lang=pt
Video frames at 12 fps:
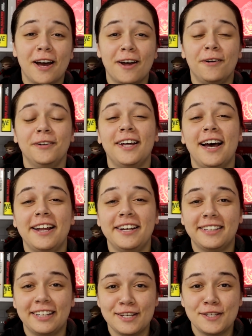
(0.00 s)
Carol na
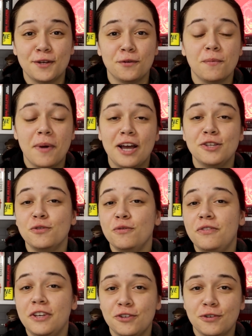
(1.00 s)
área trazendo mais um
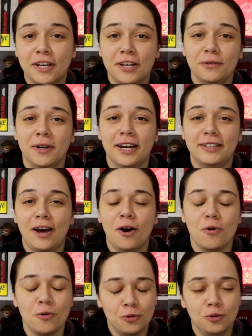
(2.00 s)
vídeo aqui no
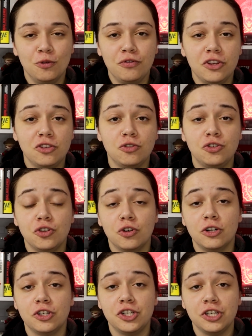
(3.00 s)
canal. No vídeo de
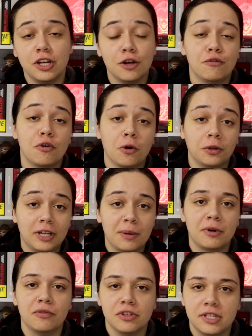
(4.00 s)
hoje eu vou contar
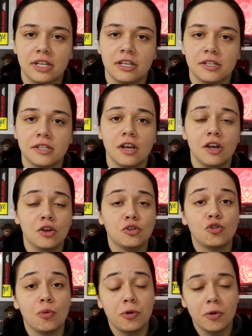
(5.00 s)
para vocês
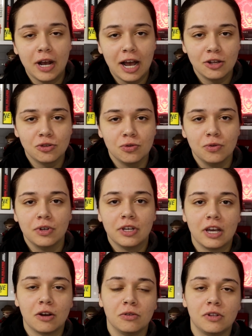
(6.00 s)
sobre um caso
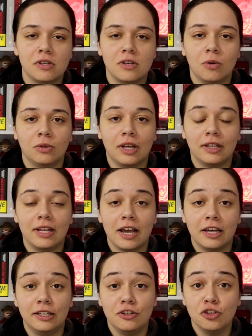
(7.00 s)
que aconteceu na
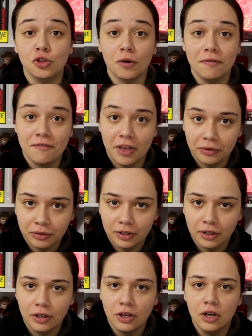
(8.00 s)
década de
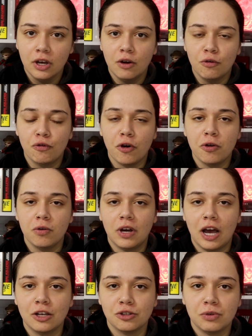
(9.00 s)
90. Foi um
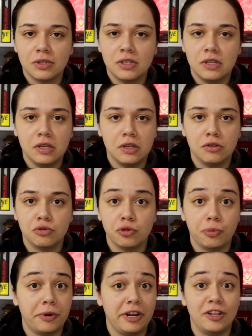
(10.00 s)
caso assim que
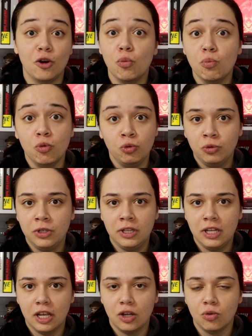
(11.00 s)
surpreendeu o mundo
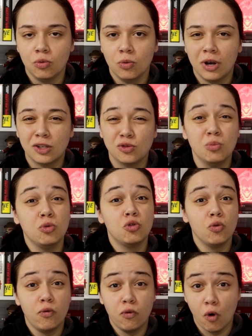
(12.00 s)
inteiro, um caso
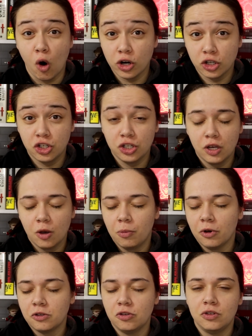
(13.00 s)
muito forte, eu
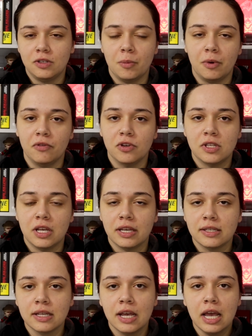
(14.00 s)
posso dizer para
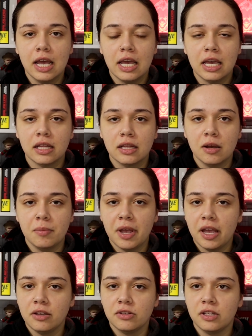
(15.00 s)
vocês, e
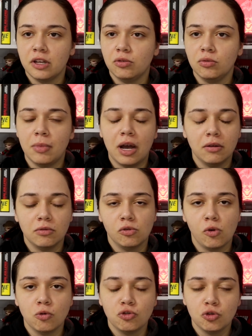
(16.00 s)
também sendo uma
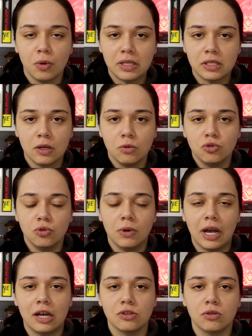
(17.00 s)
continuação de um
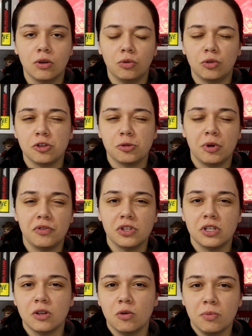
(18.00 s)
caso que eu trouxe para
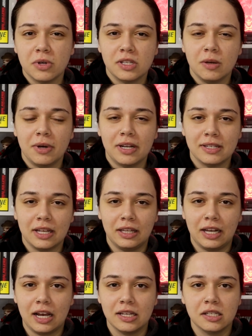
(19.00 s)
vocês algumas semanas
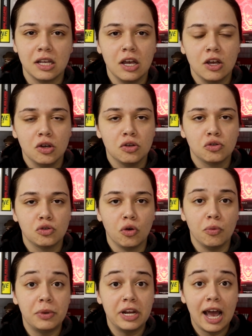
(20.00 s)
atrás
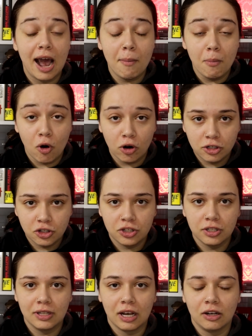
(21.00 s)
sobre a
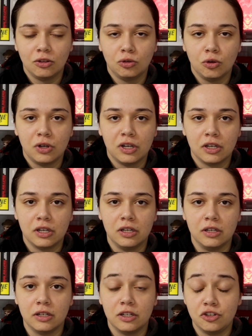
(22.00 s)
morte da cantora
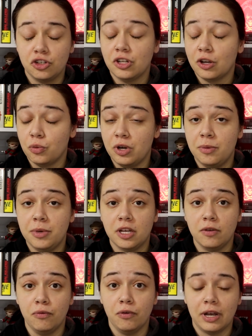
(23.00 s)
Christina Grimm,
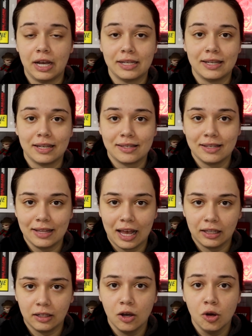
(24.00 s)
que foi
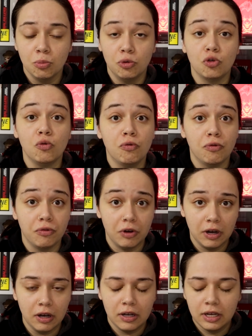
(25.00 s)
assassinada por um
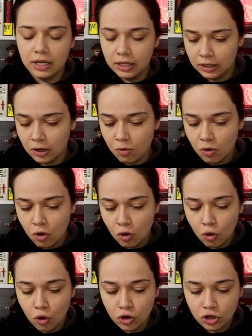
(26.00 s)
fã. Então,
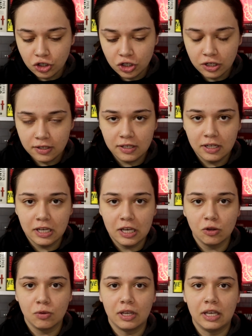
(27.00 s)
hoje
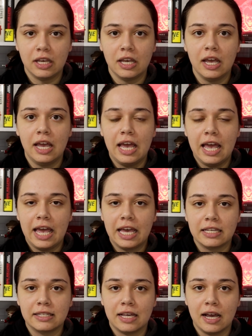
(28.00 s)
seguindo aqui
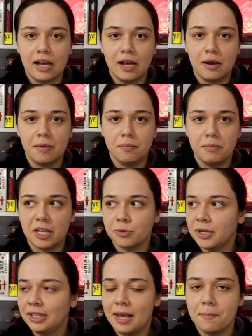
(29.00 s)
essa
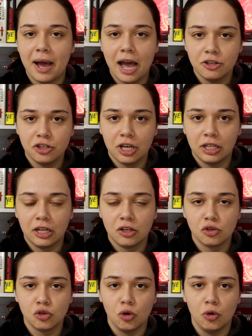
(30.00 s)
mesma temática, né,
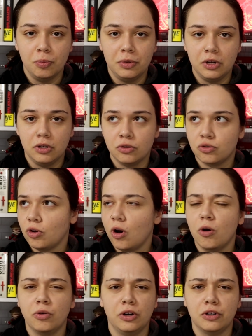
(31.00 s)
sobre
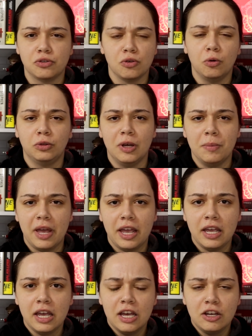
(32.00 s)
stalkers ou também